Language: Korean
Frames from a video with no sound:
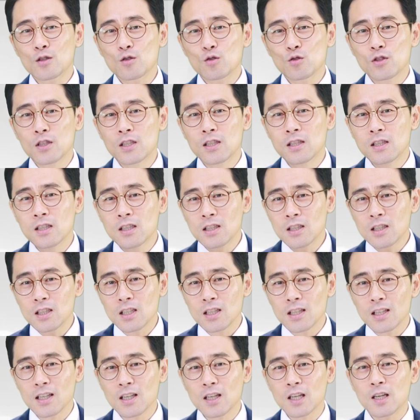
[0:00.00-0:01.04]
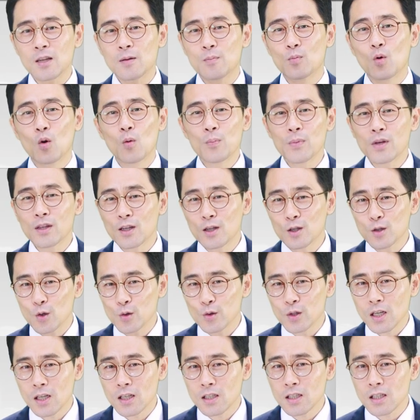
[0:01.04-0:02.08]
수 있는지 못 믿을
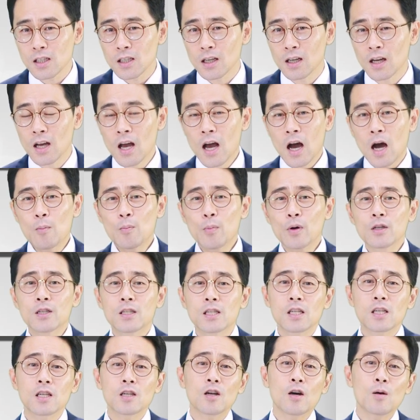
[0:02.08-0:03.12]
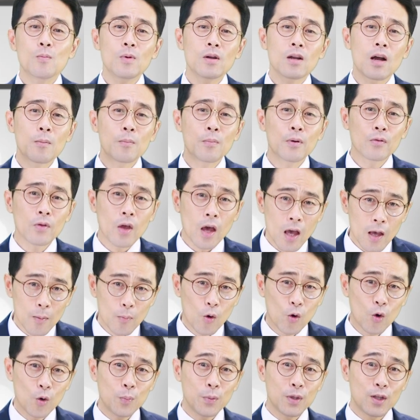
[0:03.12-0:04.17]
존재인지 한번 실험을 한번
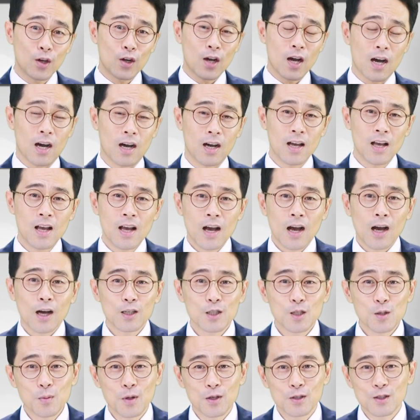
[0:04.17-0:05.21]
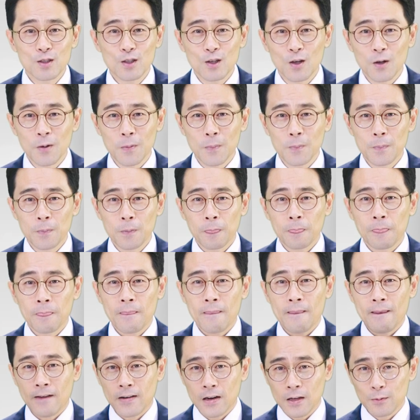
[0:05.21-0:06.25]
해보고 믿어라 하시면서
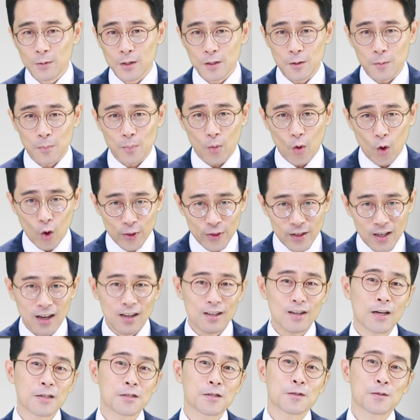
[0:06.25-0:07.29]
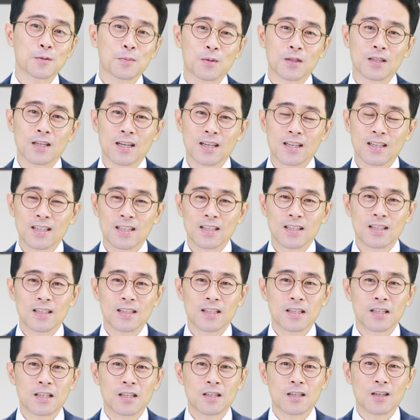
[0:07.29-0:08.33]
하나님께서 뭔가를 하셨습니다.
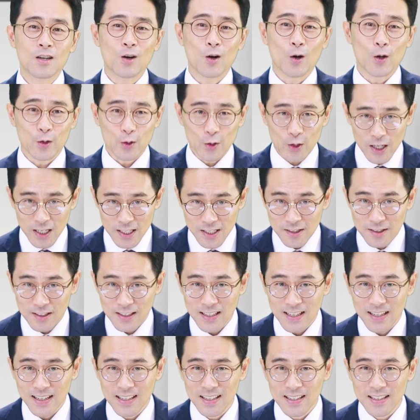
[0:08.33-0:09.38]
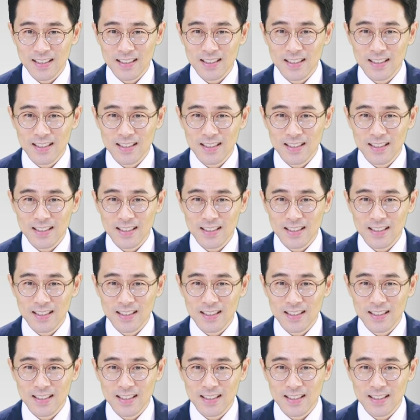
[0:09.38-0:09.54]
어떻게 하셨는가?